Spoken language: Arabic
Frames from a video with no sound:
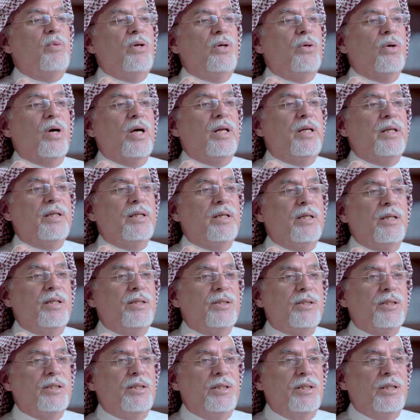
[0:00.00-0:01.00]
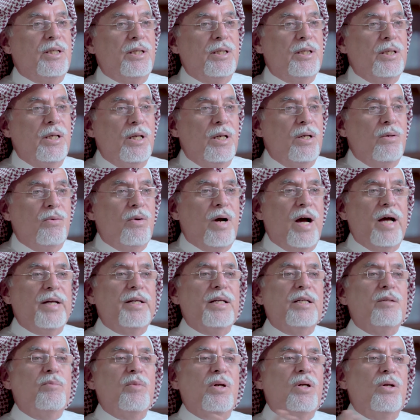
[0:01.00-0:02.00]
باللغه الانجليزيه
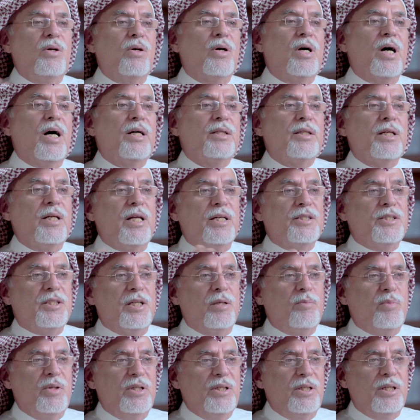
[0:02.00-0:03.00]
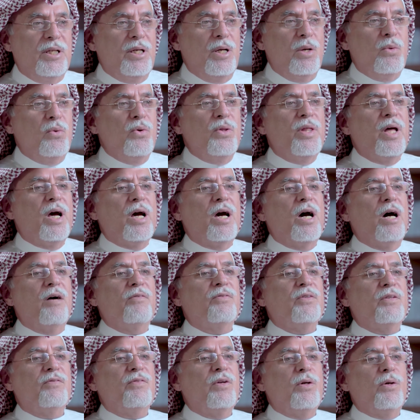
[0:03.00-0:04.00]
وعدد من اللغات الاجنبيه
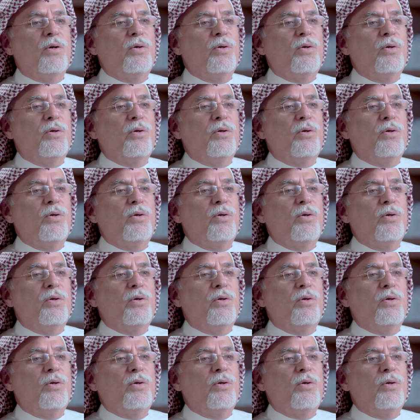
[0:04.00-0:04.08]
وثقافته في